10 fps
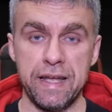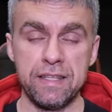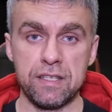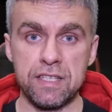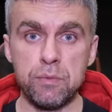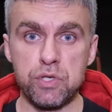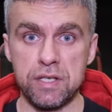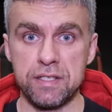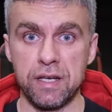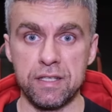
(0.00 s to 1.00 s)
эти
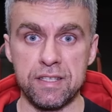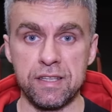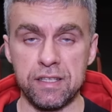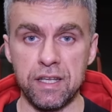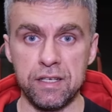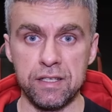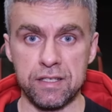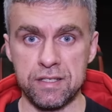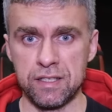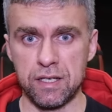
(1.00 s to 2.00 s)
слипшиеся
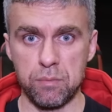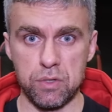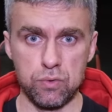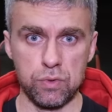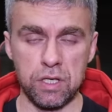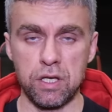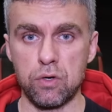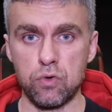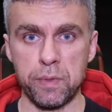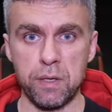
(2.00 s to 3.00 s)
эритроциты образуют такие
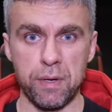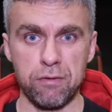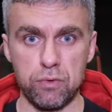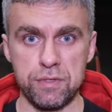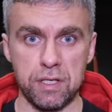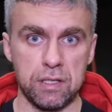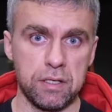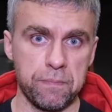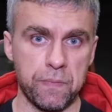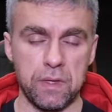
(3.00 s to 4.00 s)
группки-паровозики
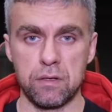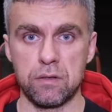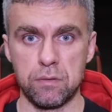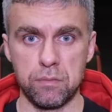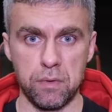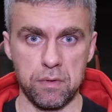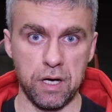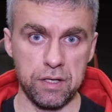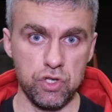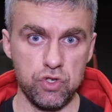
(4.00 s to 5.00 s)
да, э, э,
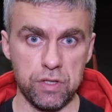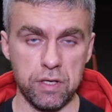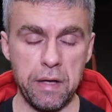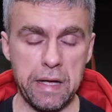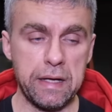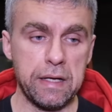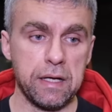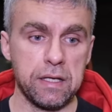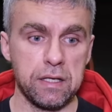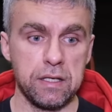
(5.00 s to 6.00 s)
хаотичные.
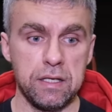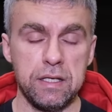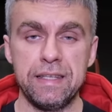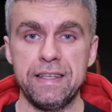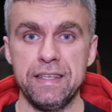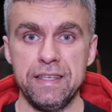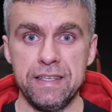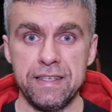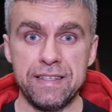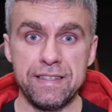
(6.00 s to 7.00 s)

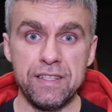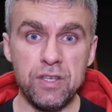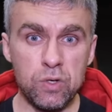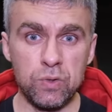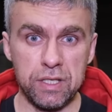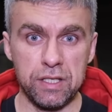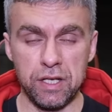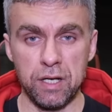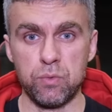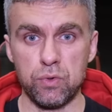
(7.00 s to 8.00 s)
И нейроны
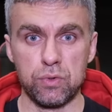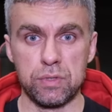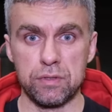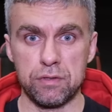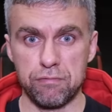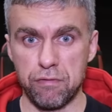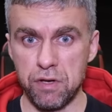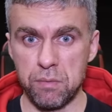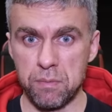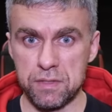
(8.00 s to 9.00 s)
требуют э, во
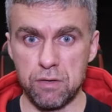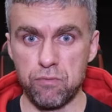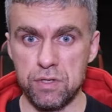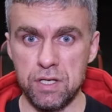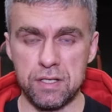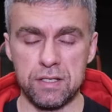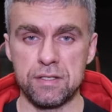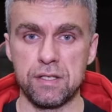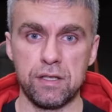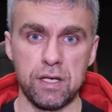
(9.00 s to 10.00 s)
время мозговой
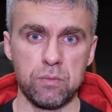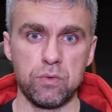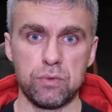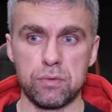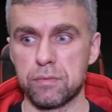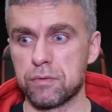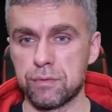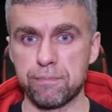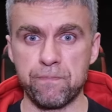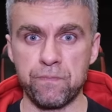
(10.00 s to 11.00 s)
деятельности требуют э,